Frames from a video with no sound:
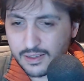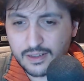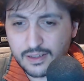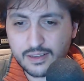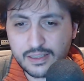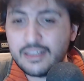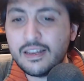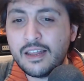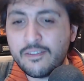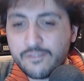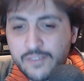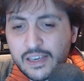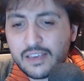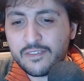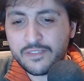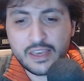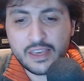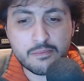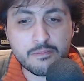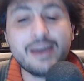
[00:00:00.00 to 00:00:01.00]
Il a
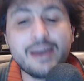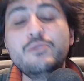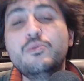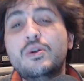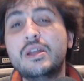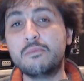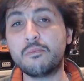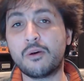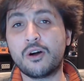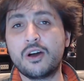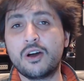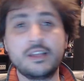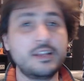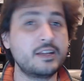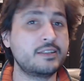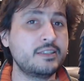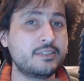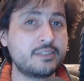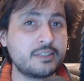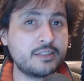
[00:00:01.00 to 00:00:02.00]
vérifié manuellement, il a
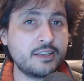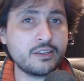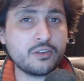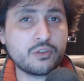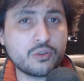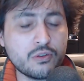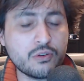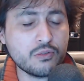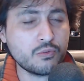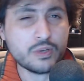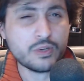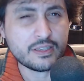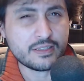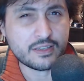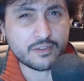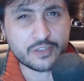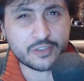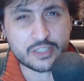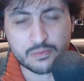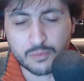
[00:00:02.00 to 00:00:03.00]
décidé que oui,
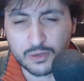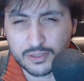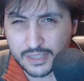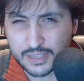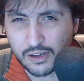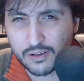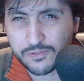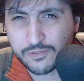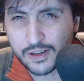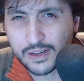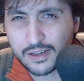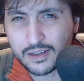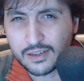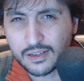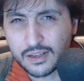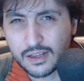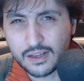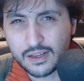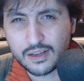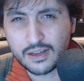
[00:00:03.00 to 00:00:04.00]
effectivement, ça enfreint
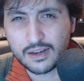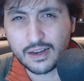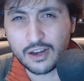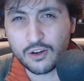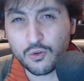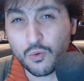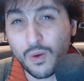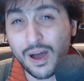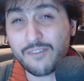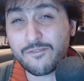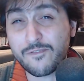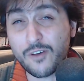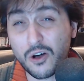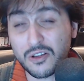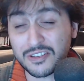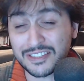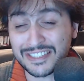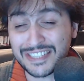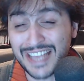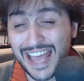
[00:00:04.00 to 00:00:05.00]
la loi
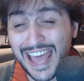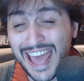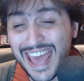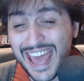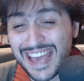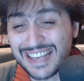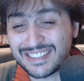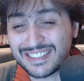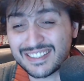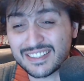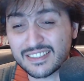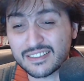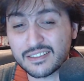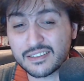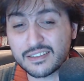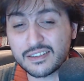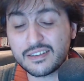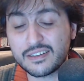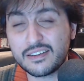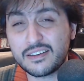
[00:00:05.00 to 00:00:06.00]
française,
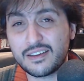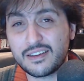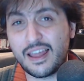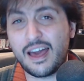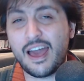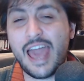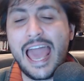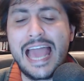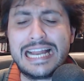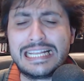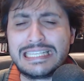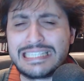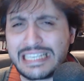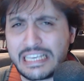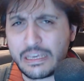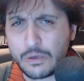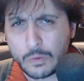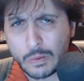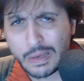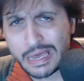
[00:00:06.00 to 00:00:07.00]
la
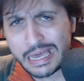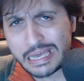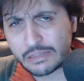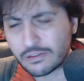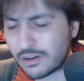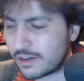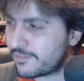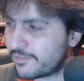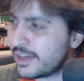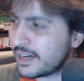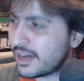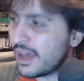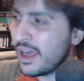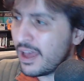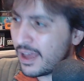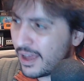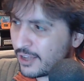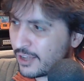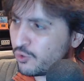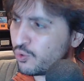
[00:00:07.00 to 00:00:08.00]
LCEN. On va faire
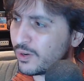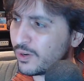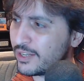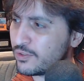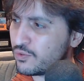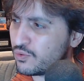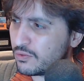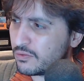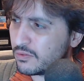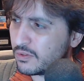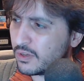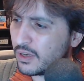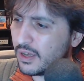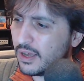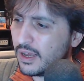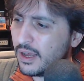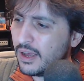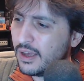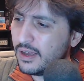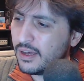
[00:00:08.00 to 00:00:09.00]
un tour là-dessus.
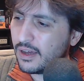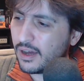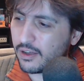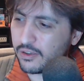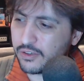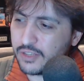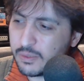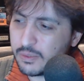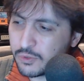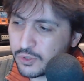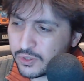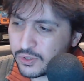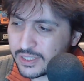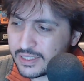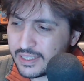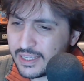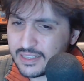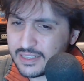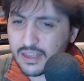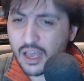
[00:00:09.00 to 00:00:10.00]
Alors, il y en a beaucoup qui
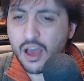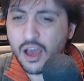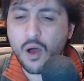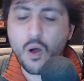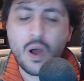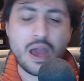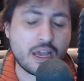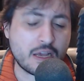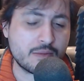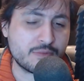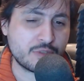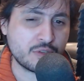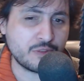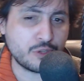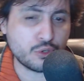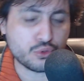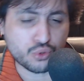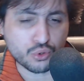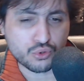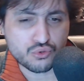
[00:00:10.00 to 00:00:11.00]
disent Ouais, comme c'est une
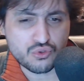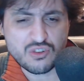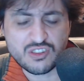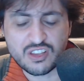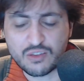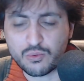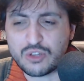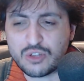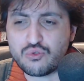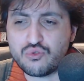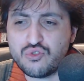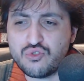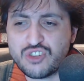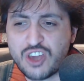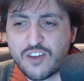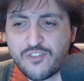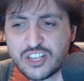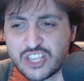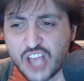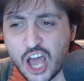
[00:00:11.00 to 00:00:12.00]
vidéo sur Usul, ça doit être Usul qui
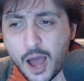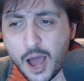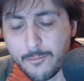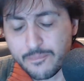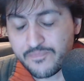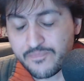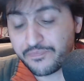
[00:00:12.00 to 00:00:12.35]
a fait ça.